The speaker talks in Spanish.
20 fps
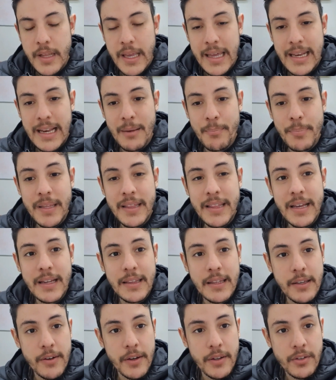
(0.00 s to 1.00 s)
en el pin de
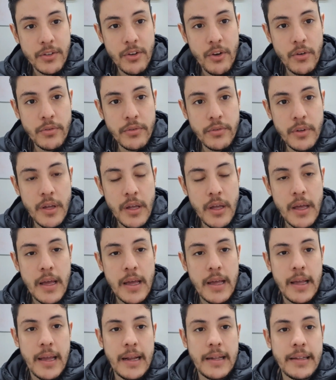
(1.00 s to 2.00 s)
activación,
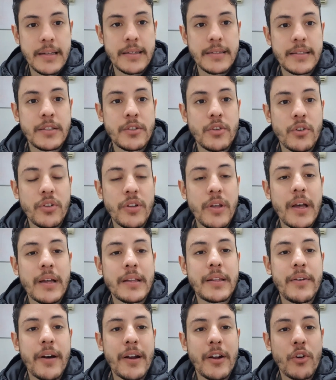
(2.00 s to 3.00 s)
el transistor se va a
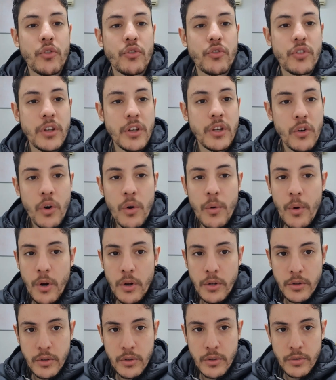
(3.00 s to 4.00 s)
activar con 5
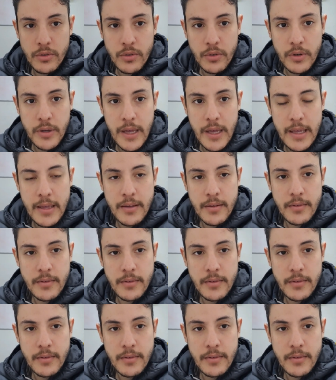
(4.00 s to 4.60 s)
voltios, ¿ok?